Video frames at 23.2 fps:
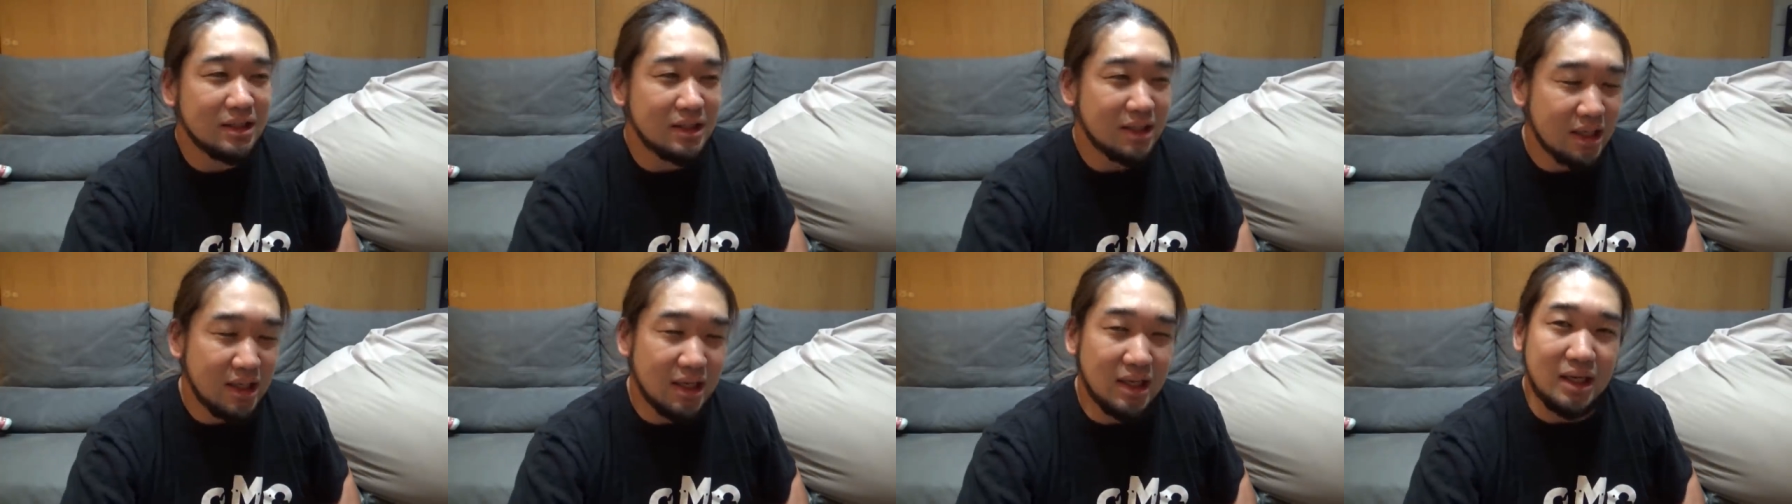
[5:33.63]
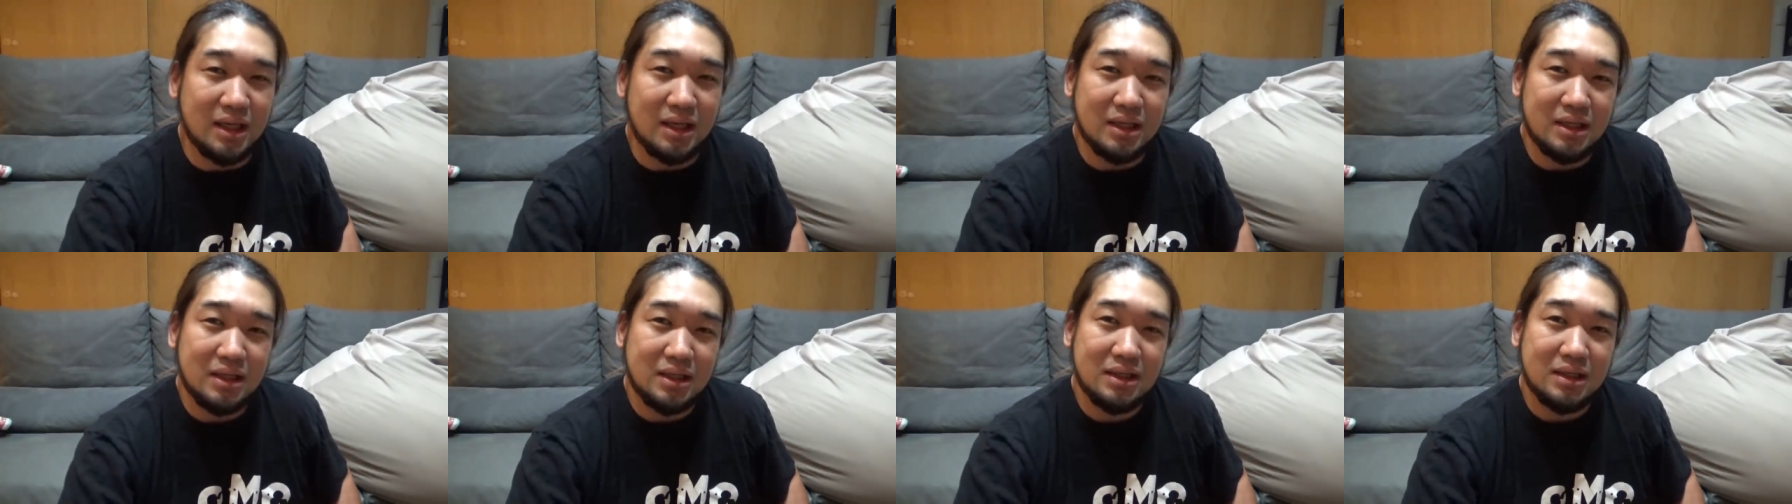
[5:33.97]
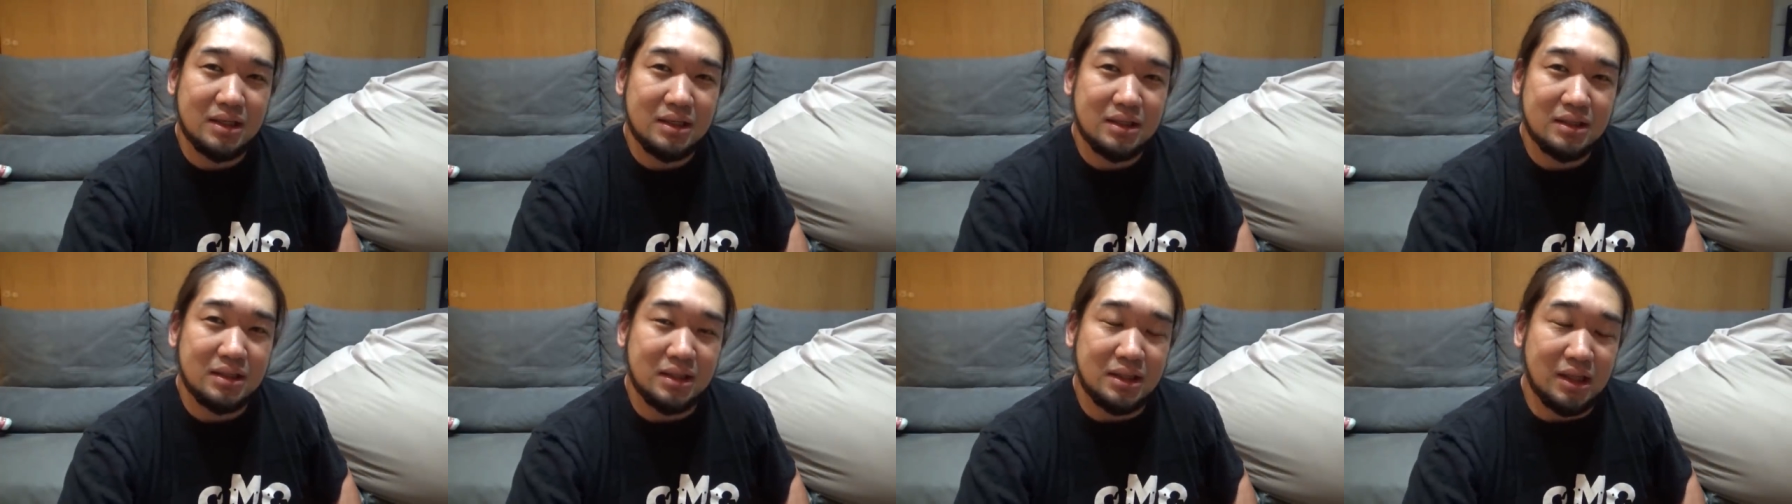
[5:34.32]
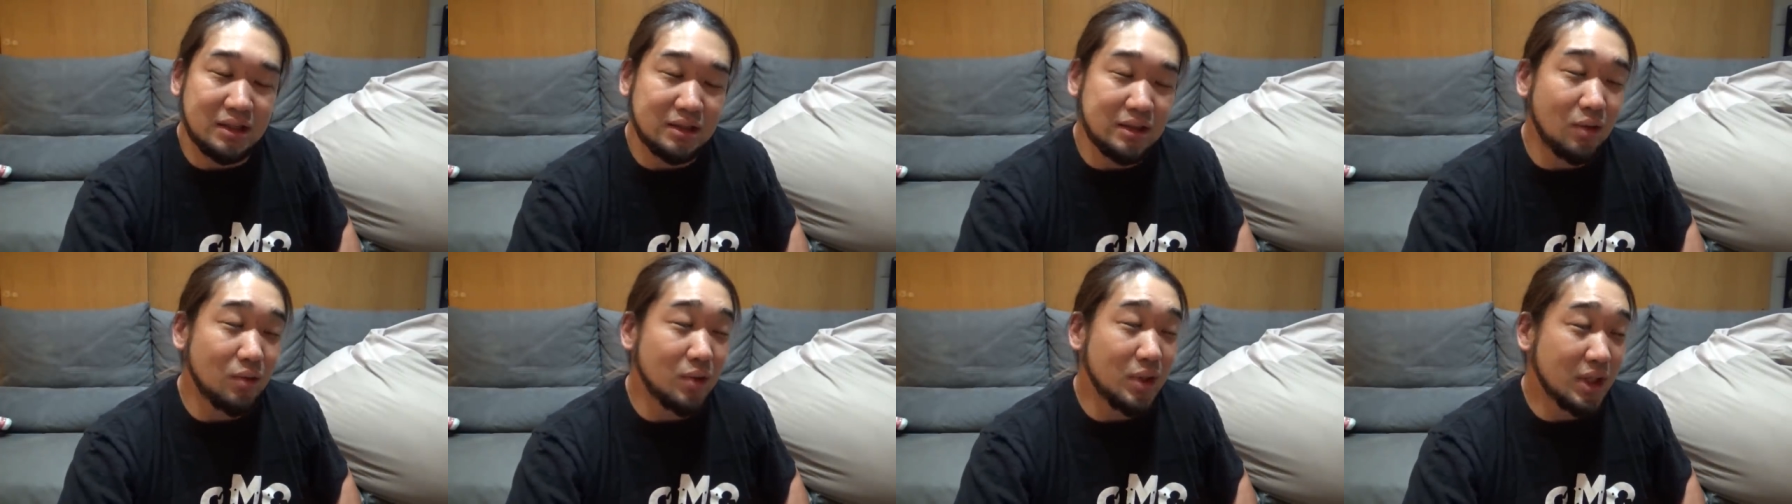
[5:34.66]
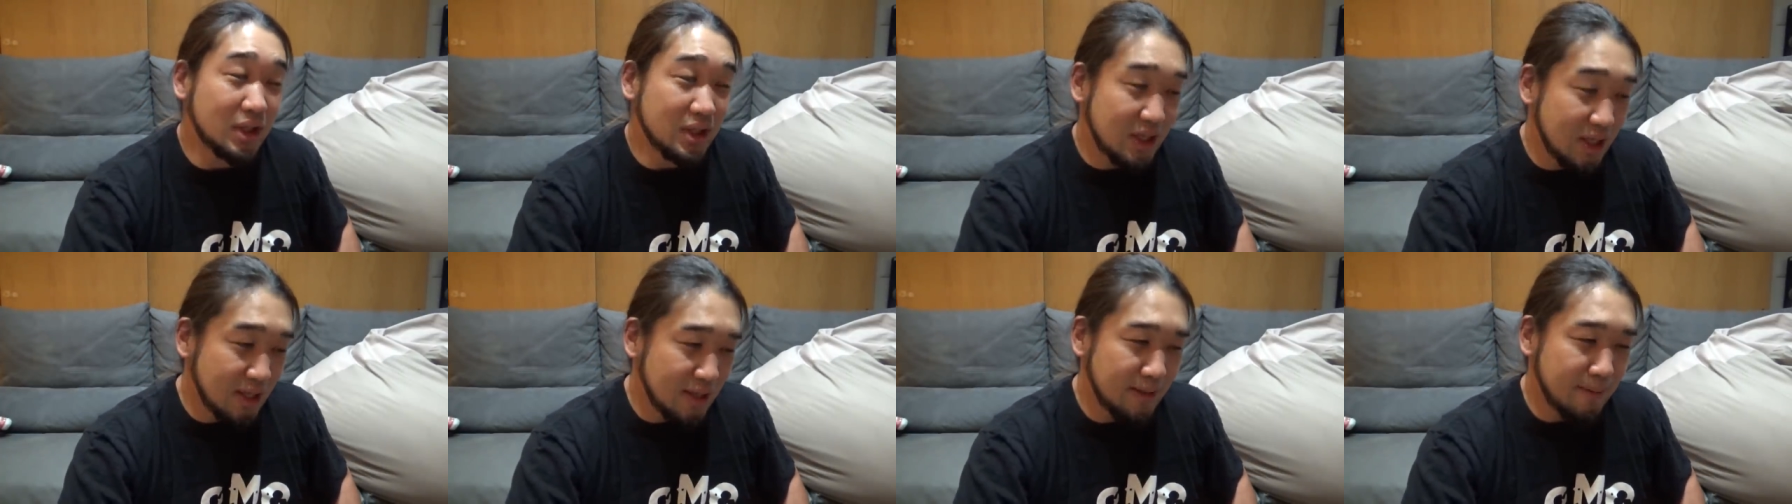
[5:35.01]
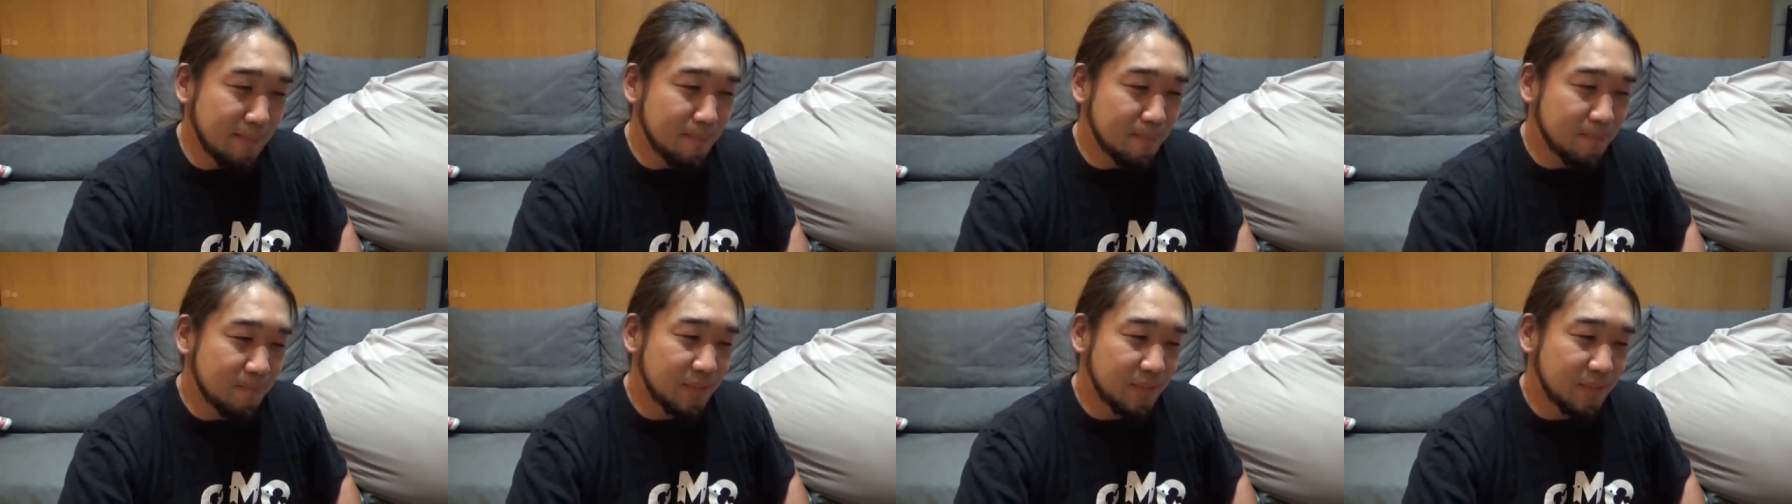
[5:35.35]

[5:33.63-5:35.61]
ね片親で